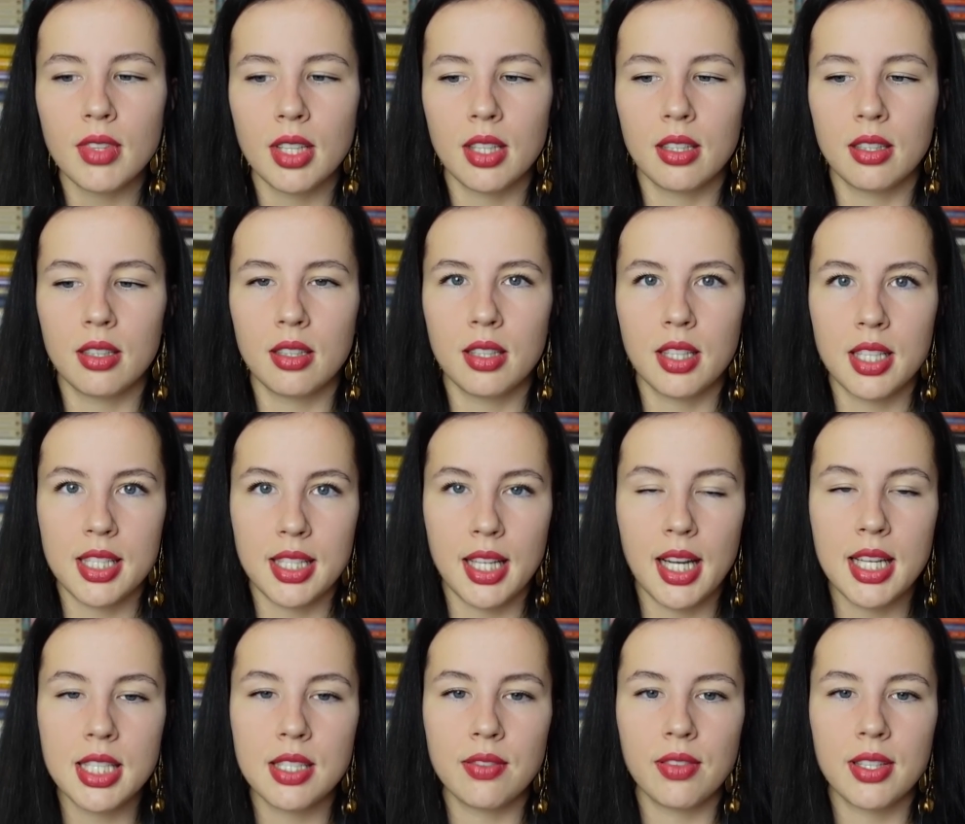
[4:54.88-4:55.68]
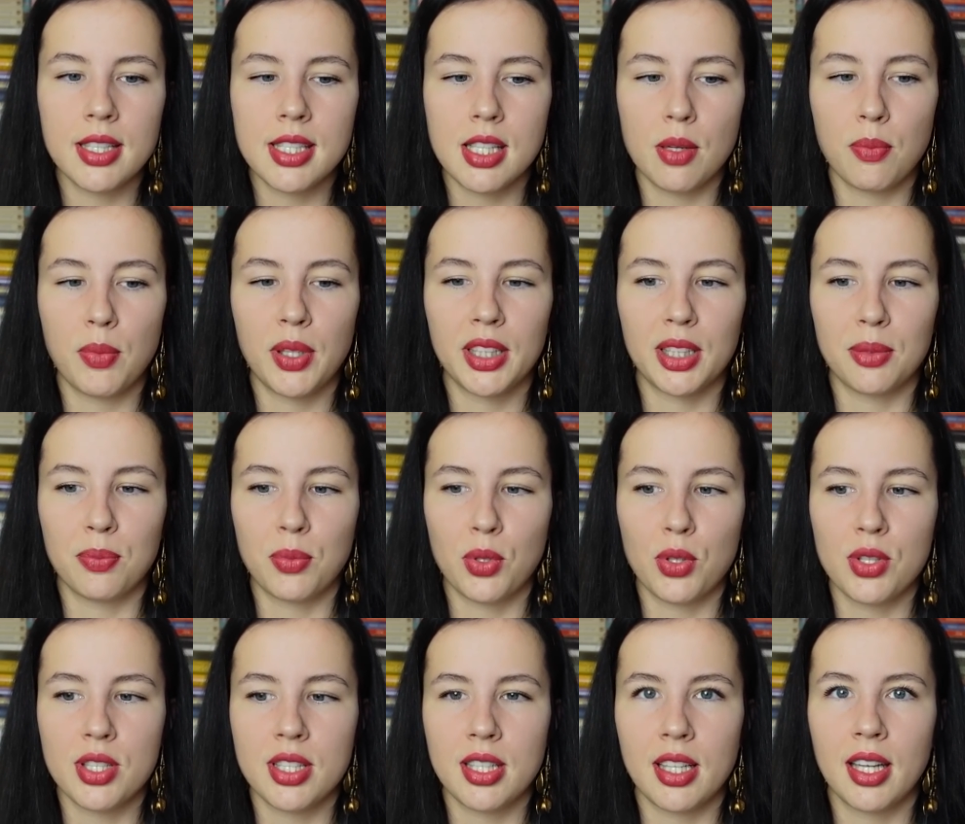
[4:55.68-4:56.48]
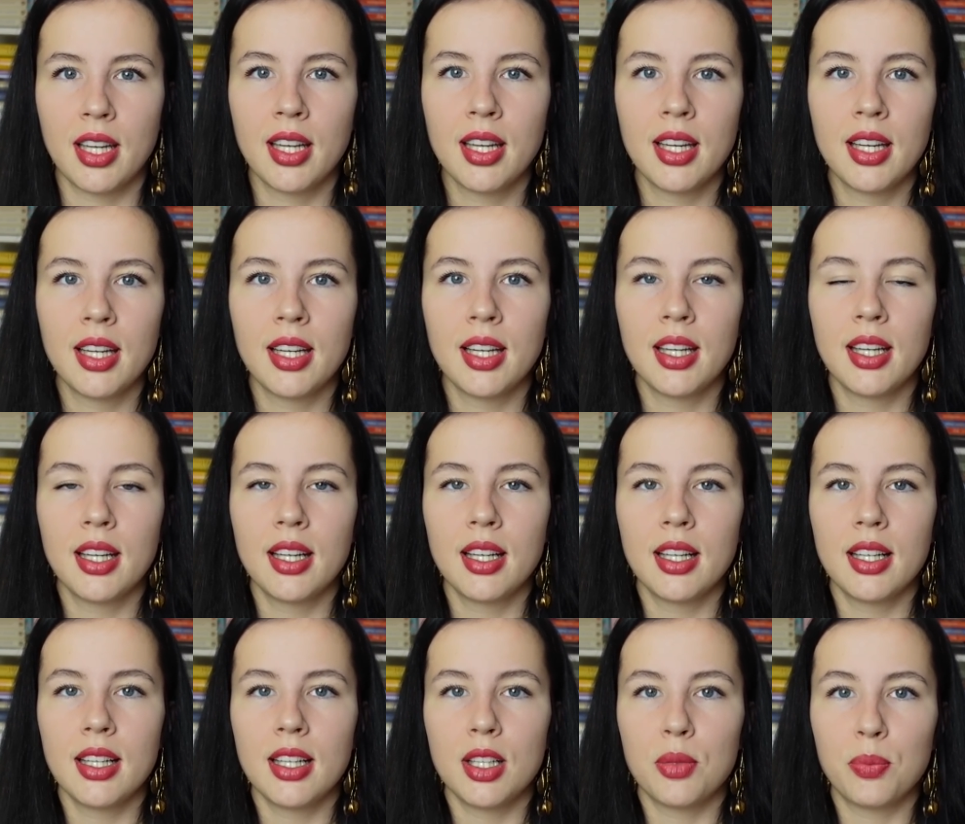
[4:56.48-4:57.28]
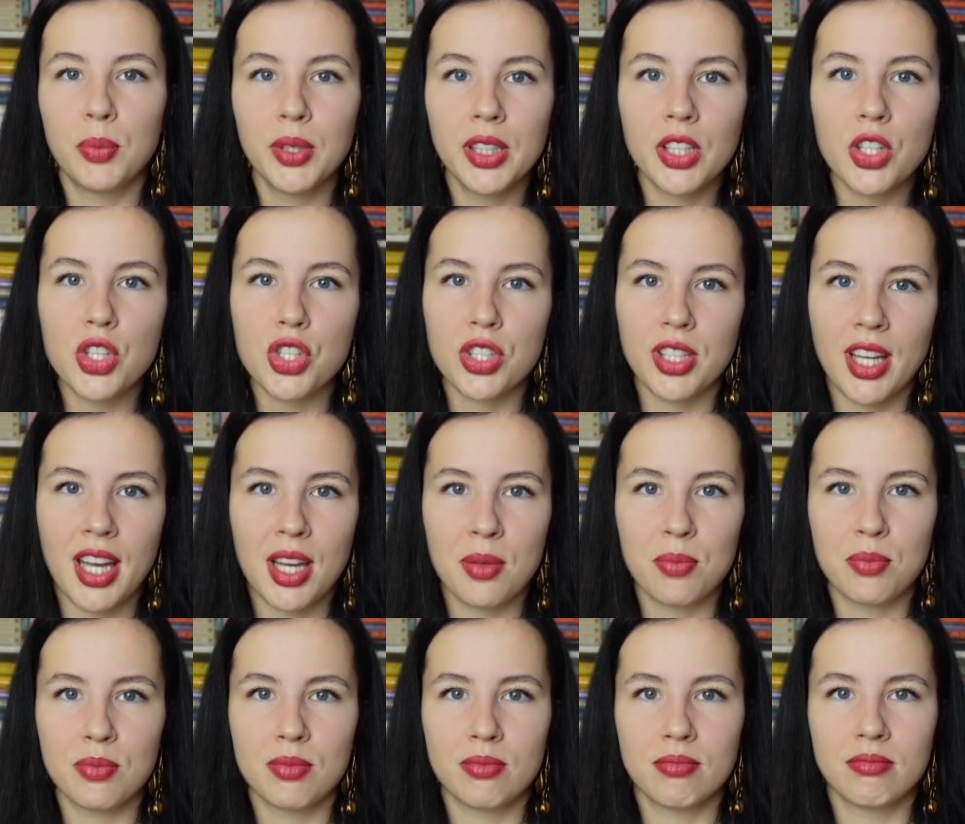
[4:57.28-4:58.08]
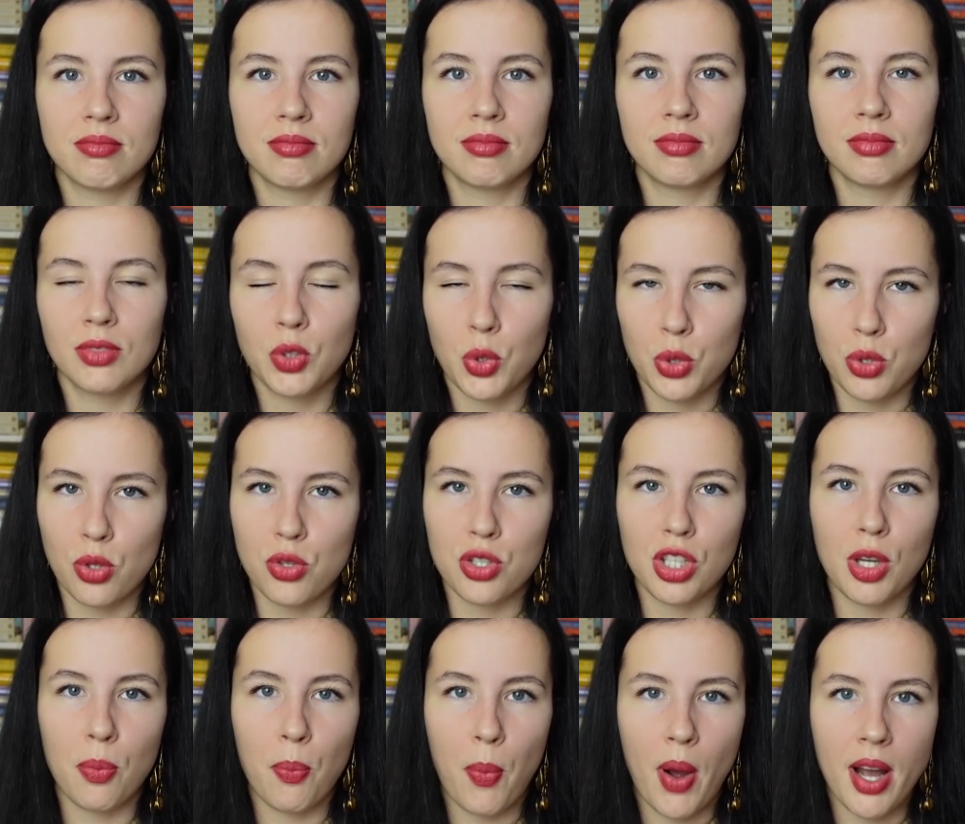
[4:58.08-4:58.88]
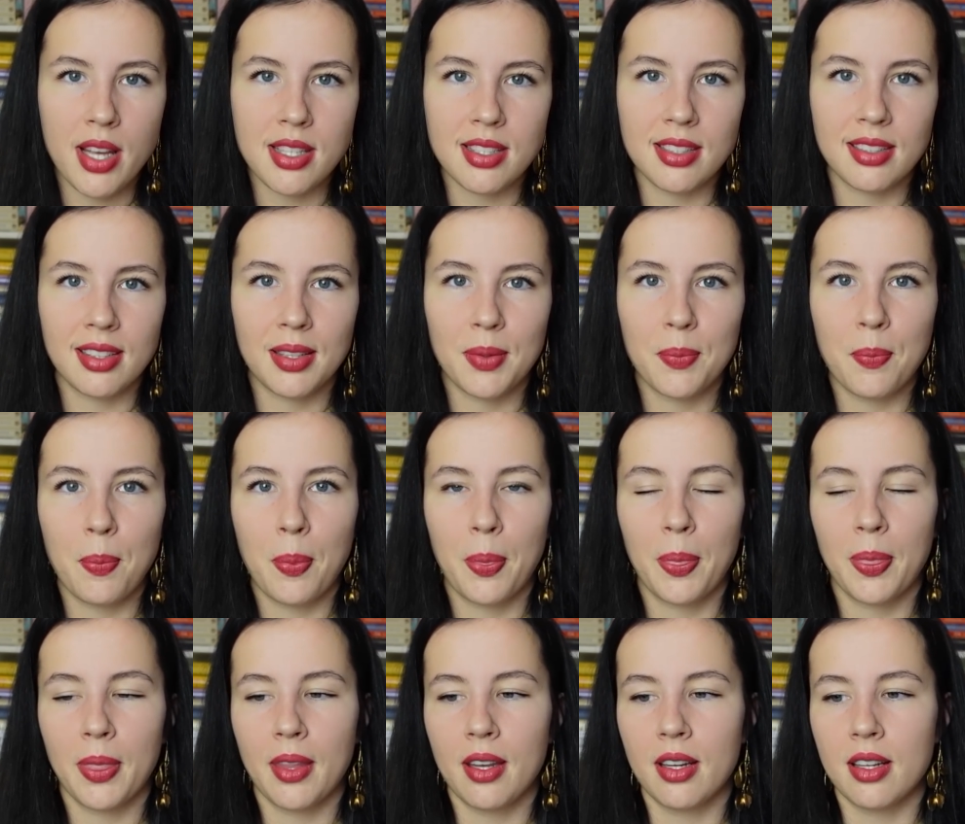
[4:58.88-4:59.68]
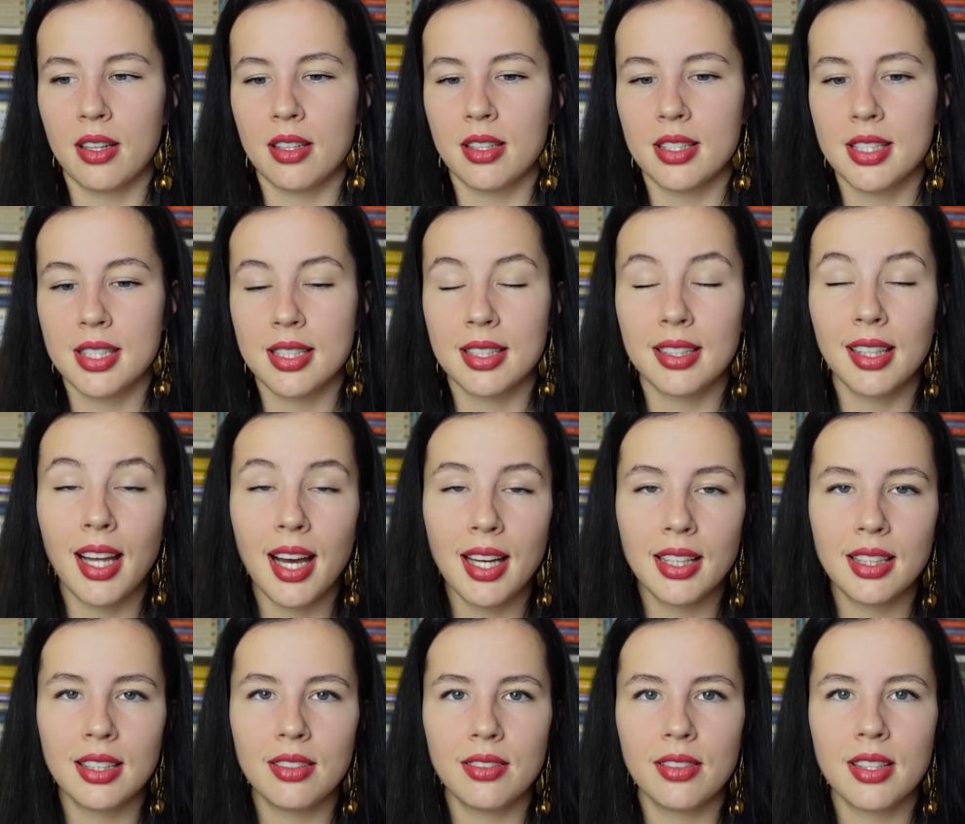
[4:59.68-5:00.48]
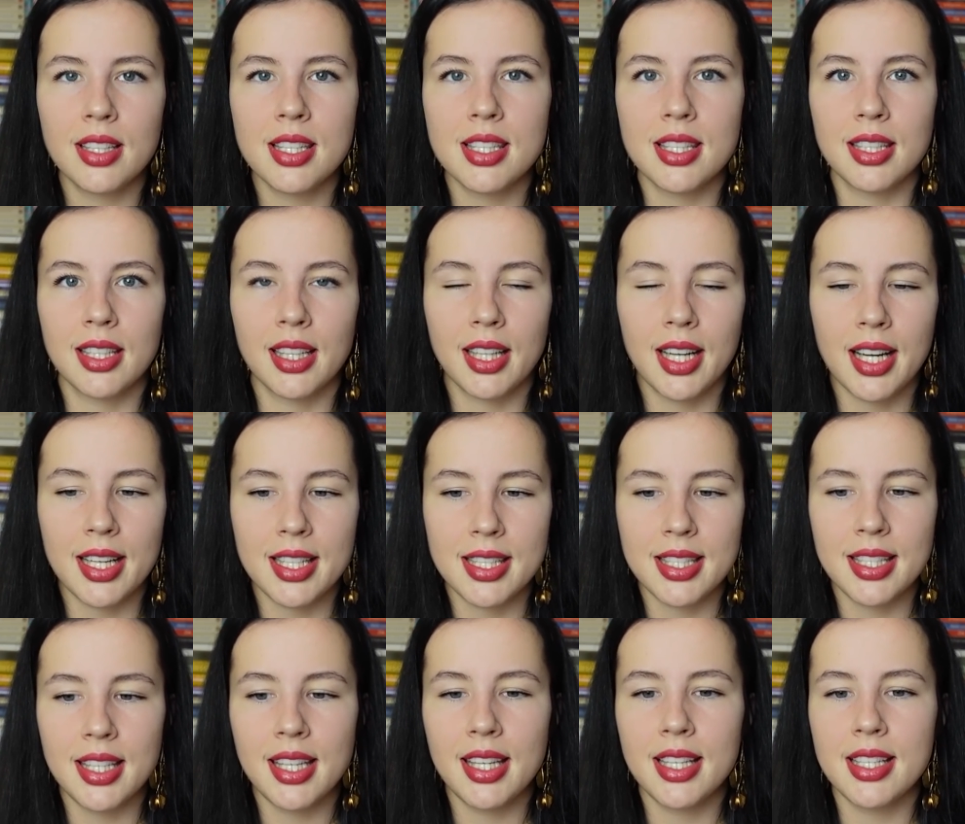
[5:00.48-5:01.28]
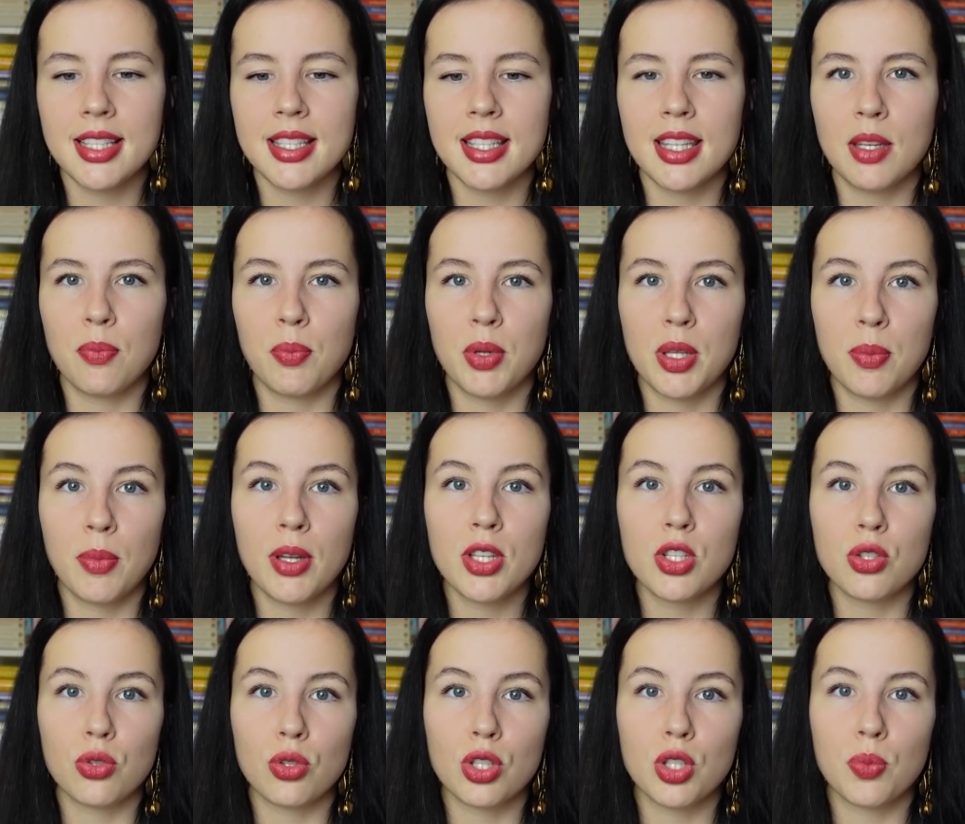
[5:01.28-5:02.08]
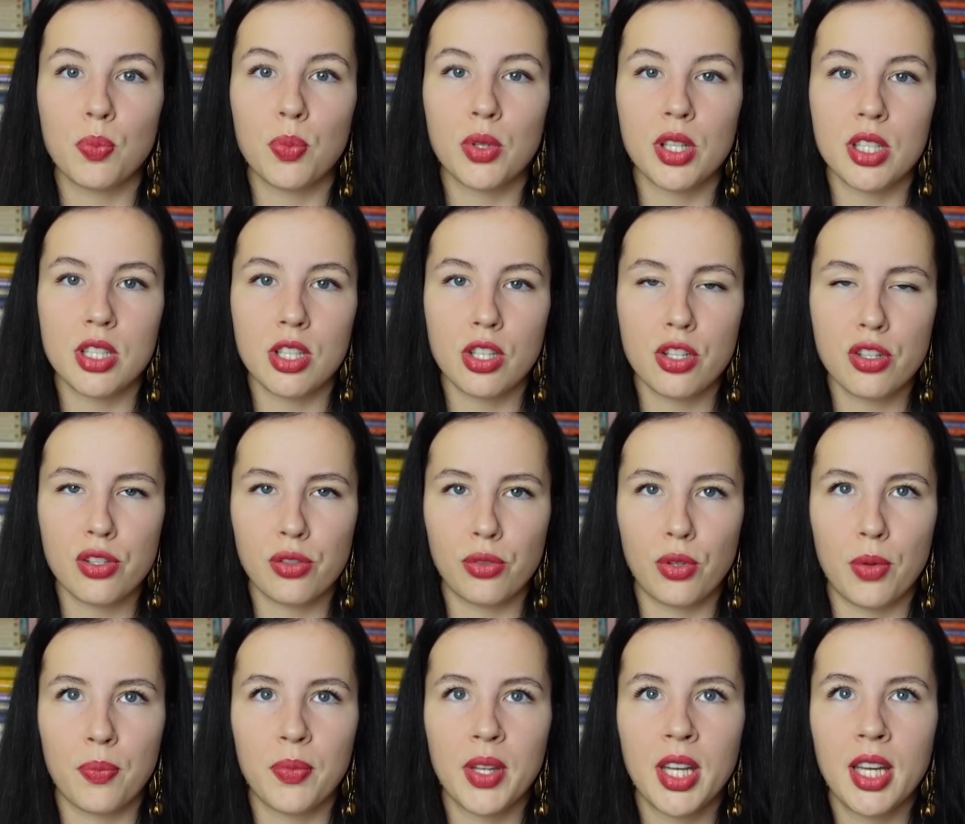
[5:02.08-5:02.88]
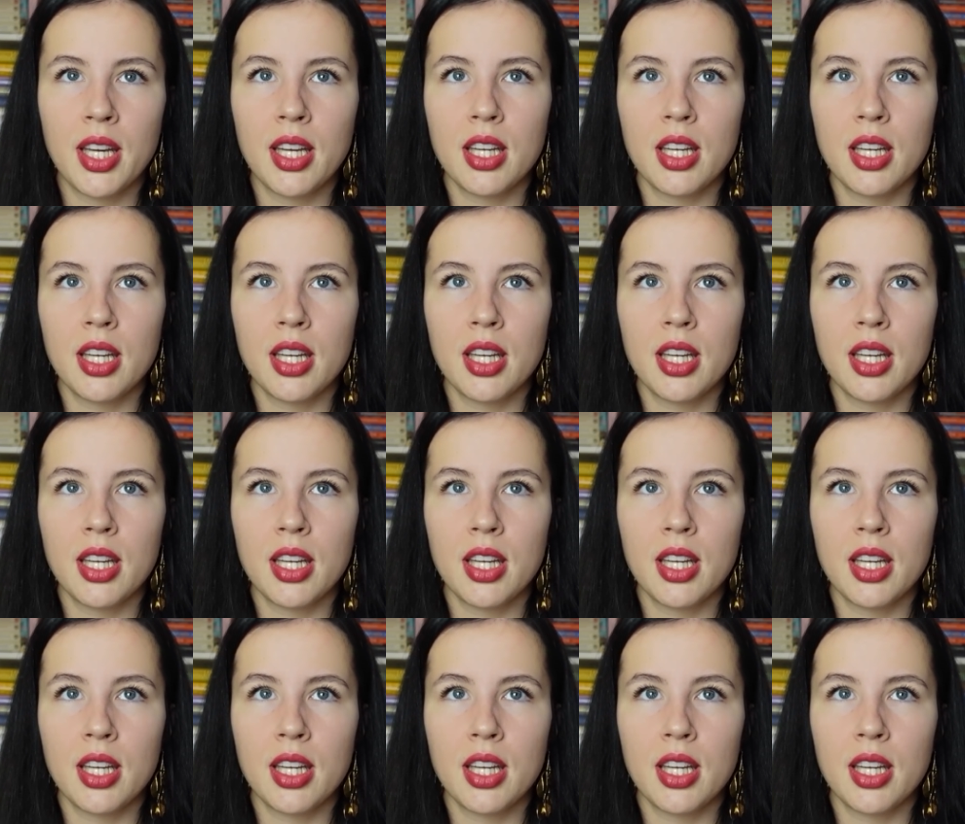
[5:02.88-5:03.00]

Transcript: э, рассказывается об этом, просто мы начинаем кусочки пазла Э, складывать, находить и понимать, что же произошло.